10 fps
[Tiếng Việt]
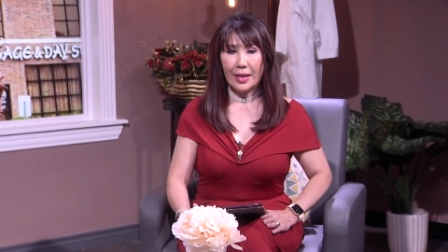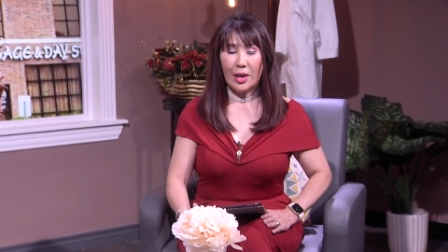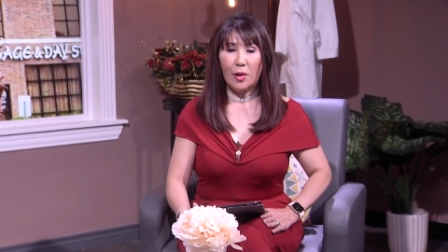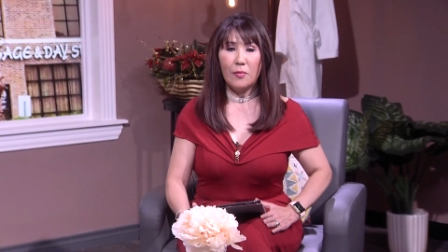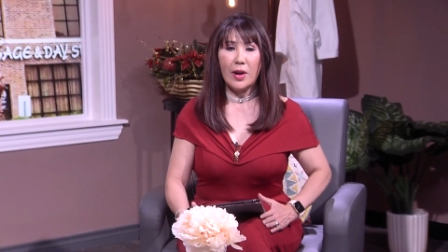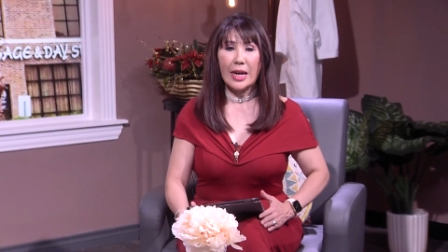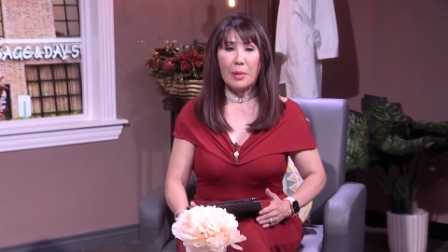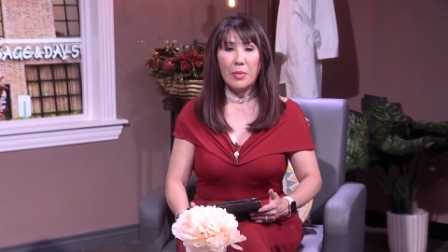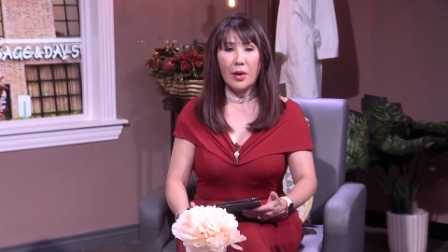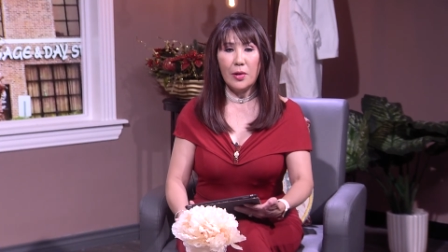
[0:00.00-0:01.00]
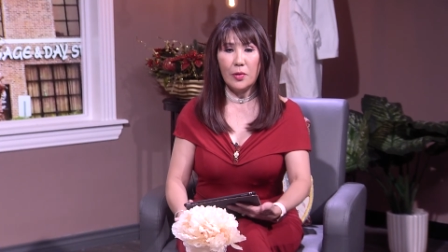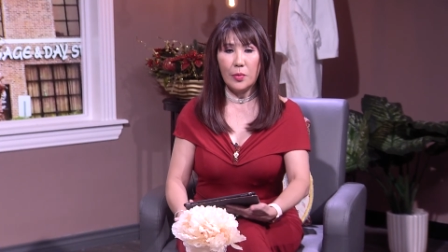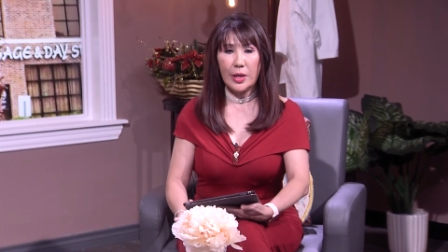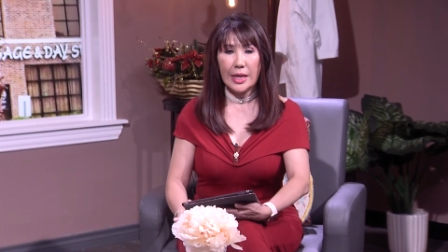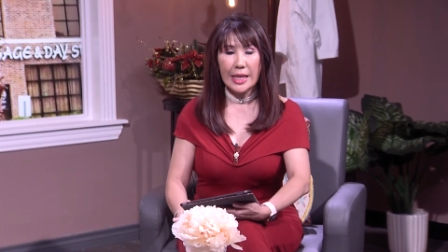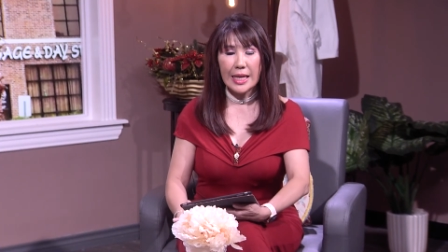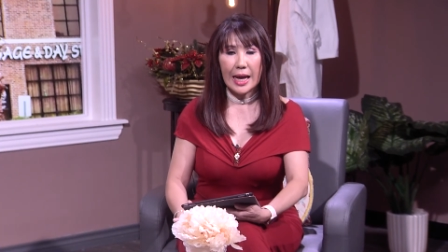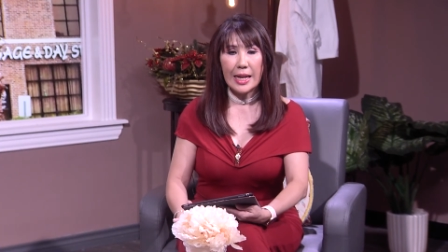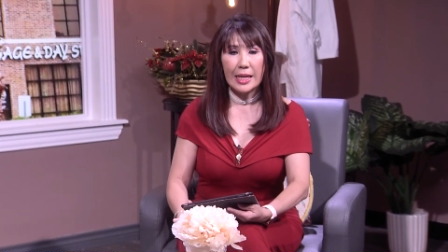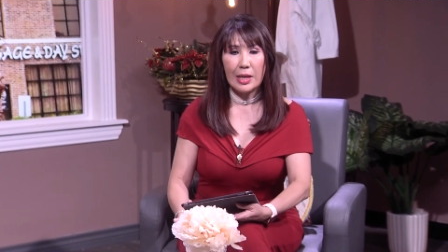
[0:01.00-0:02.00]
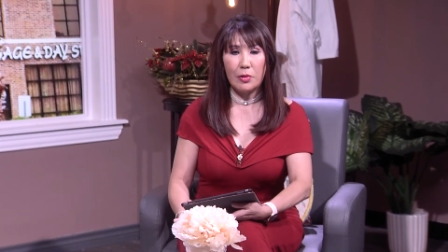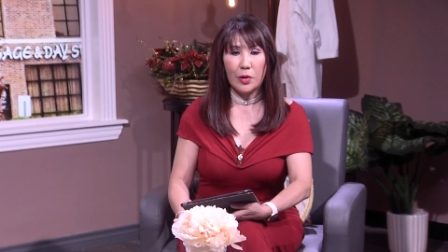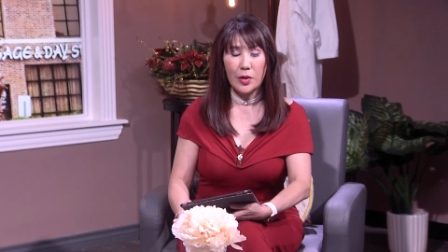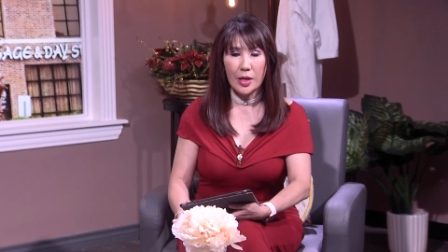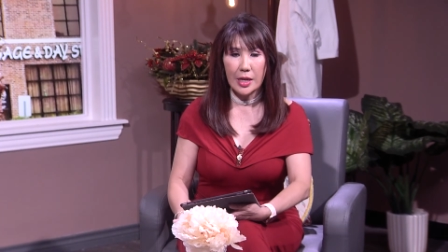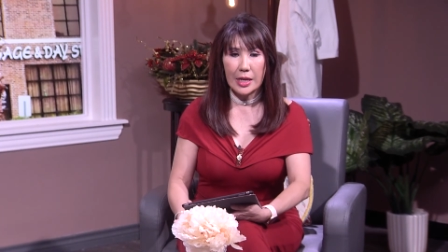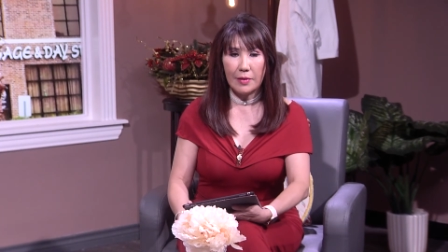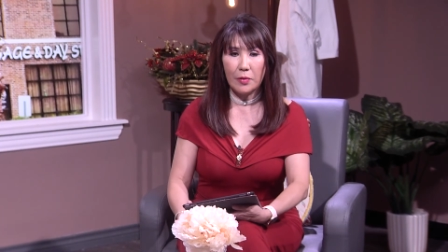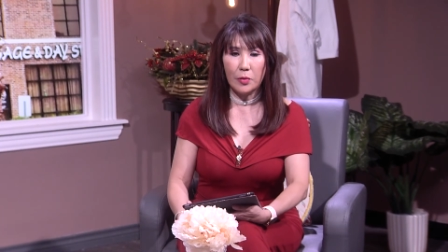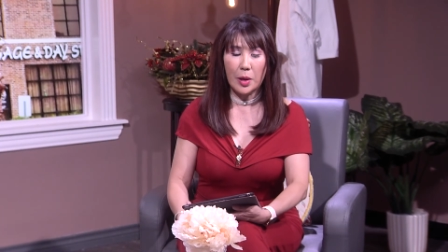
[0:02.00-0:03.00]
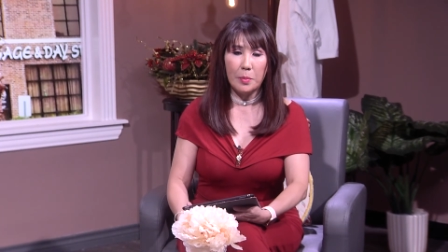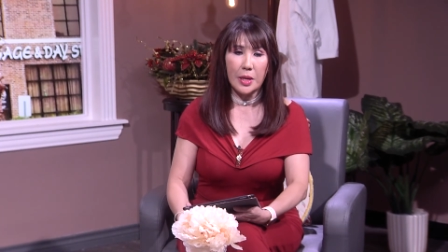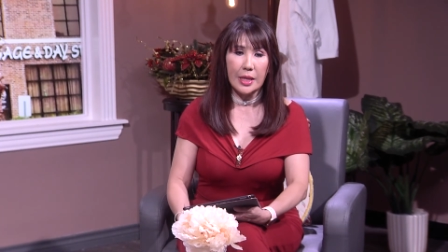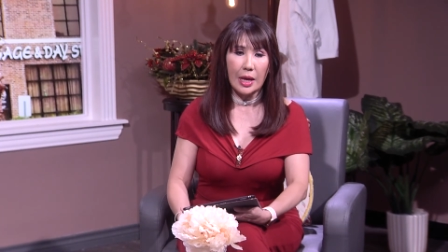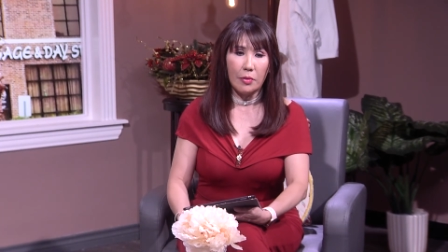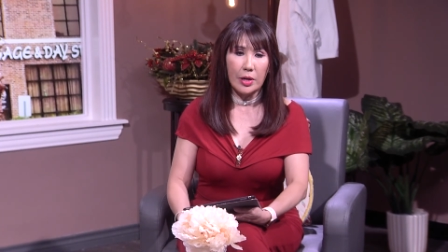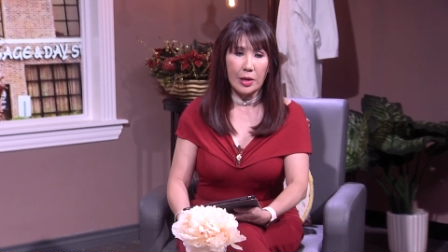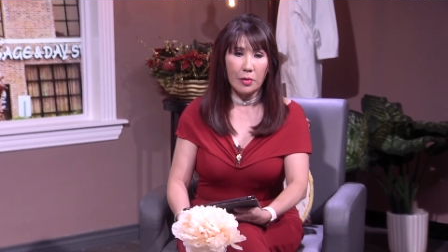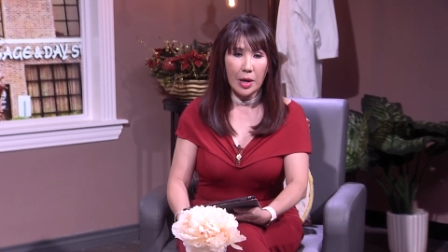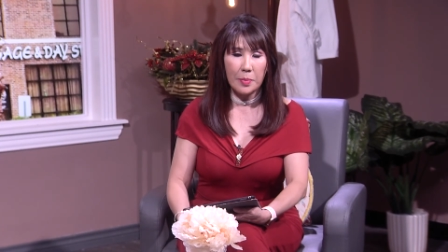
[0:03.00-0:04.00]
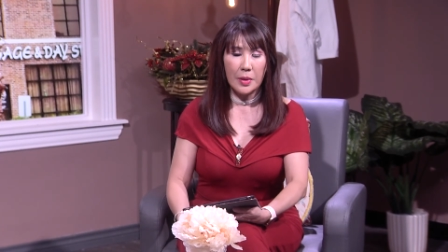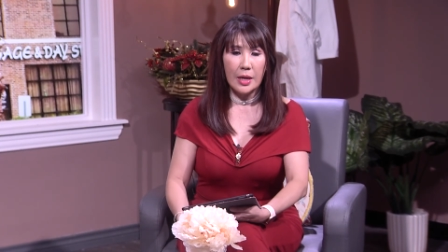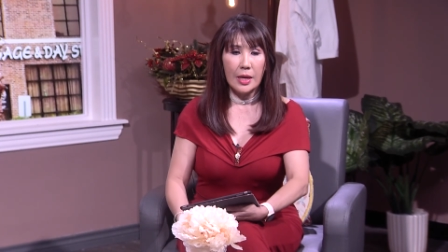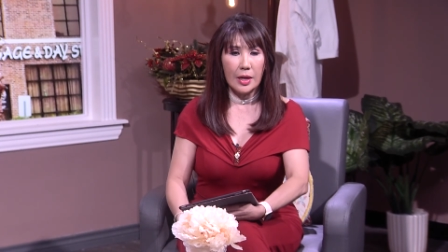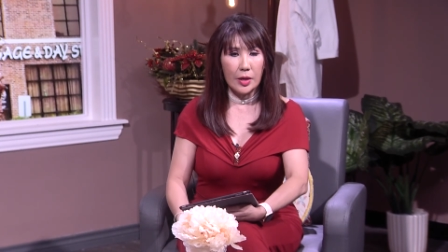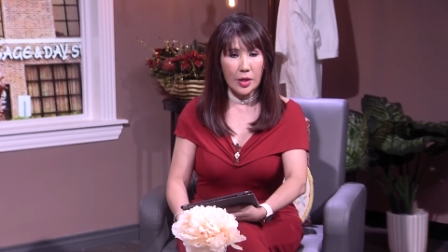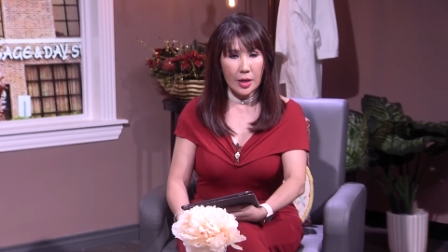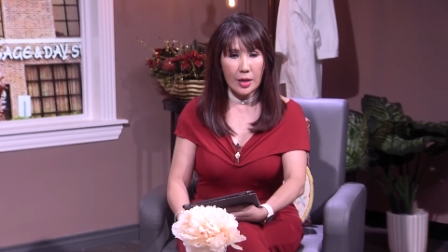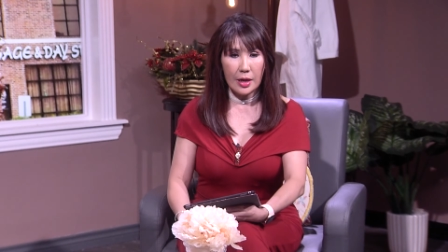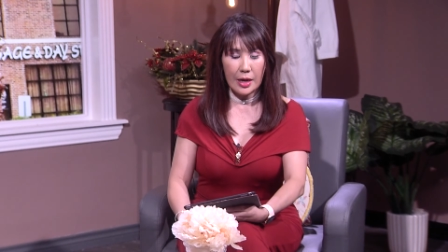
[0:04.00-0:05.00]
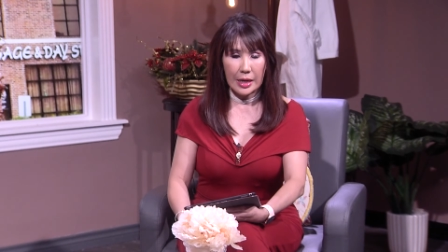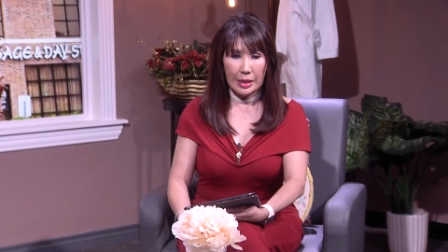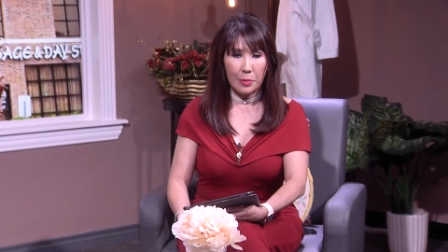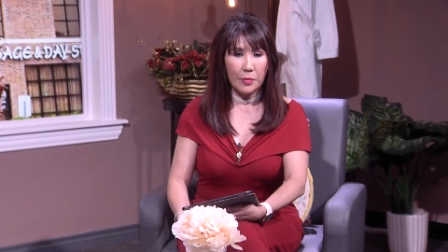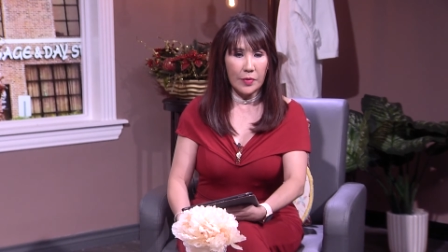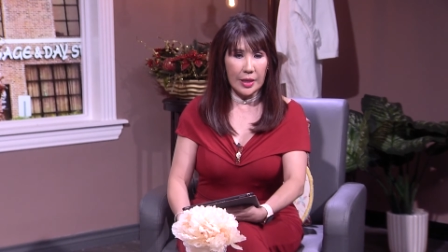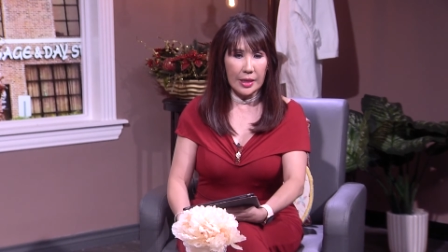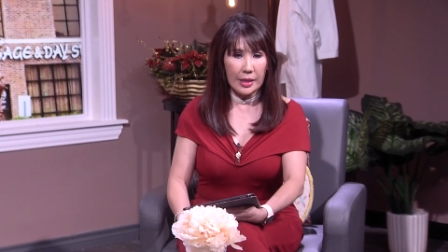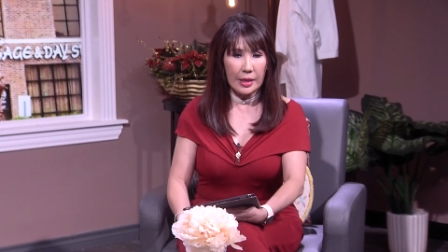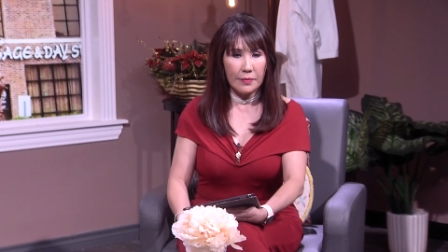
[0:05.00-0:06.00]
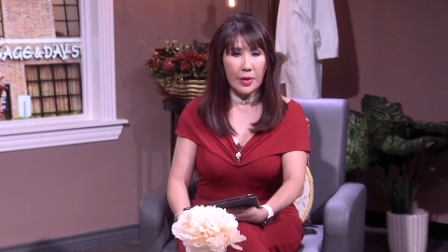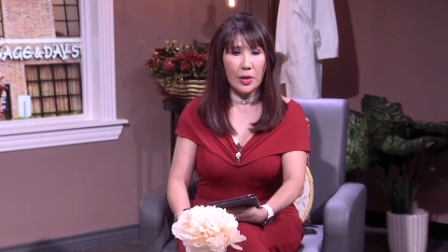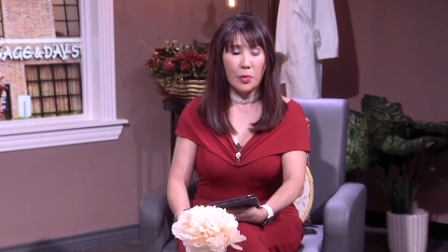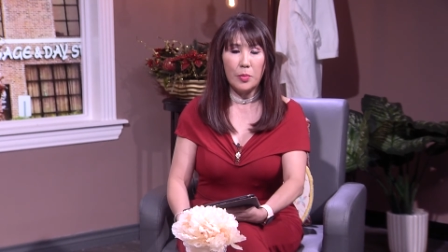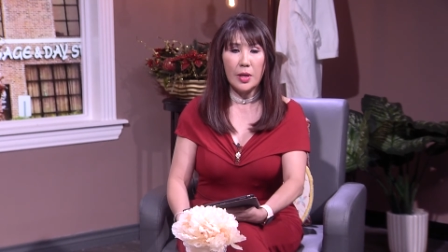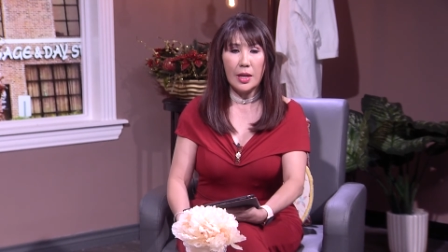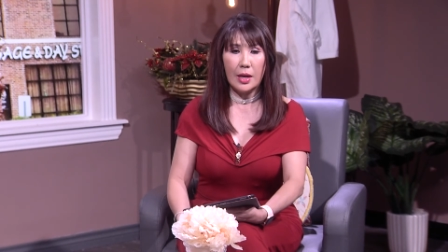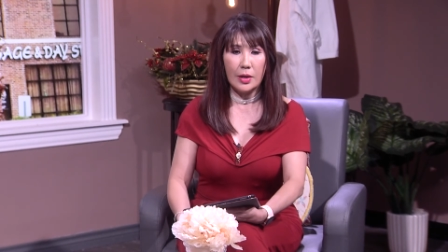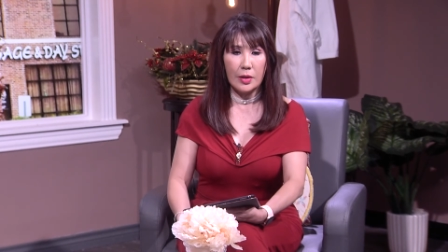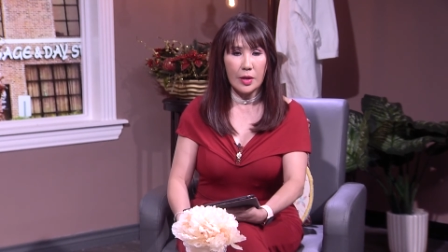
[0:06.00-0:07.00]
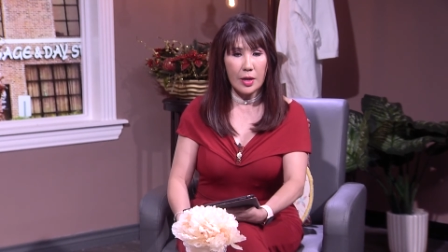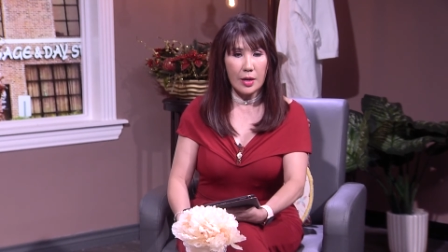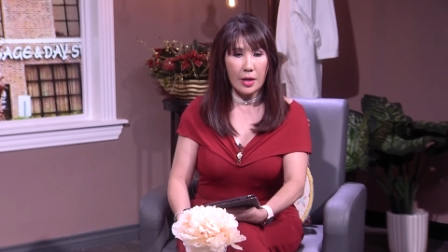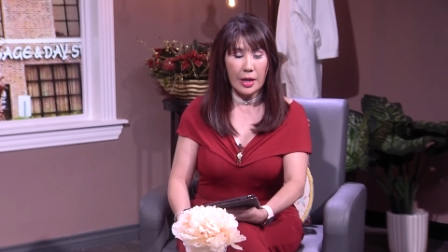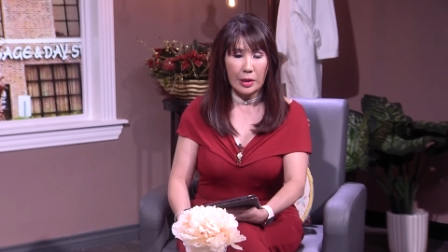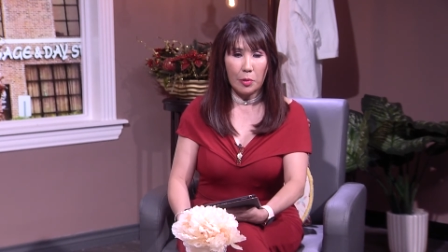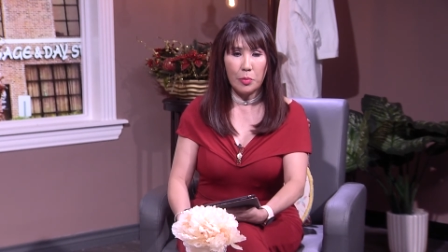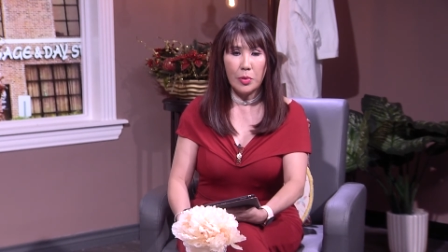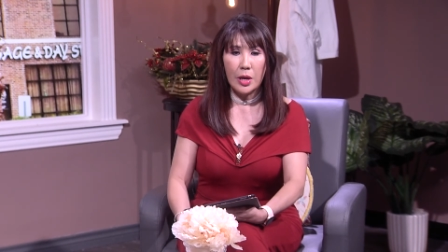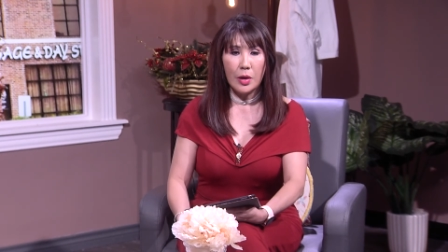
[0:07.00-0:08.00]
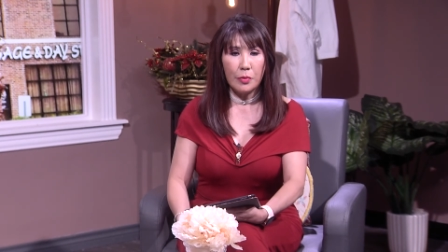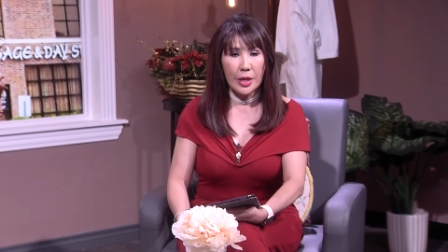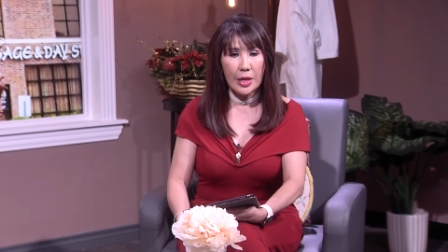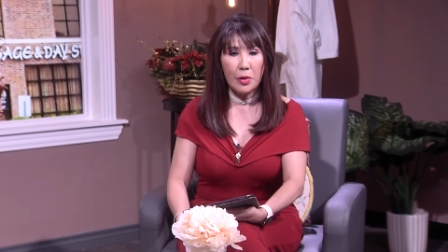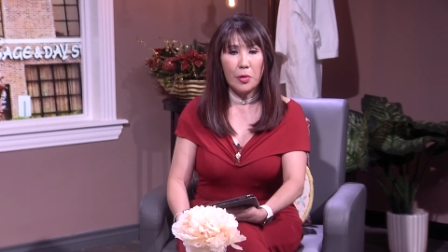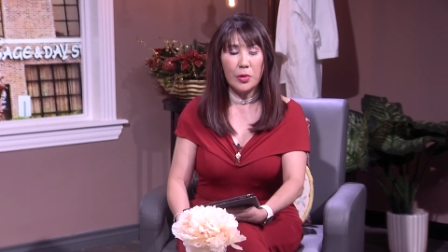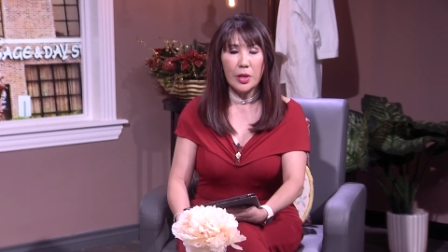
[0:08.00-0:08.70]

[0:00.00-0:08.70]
Hồng Vân cảm ơn quý khán giả đang theo dõi chương trình giải phẫu thẩm mỹ tạo hình cao cấp ở trên à, làn sóng Việt TV cũng như là trên hệ thống radio.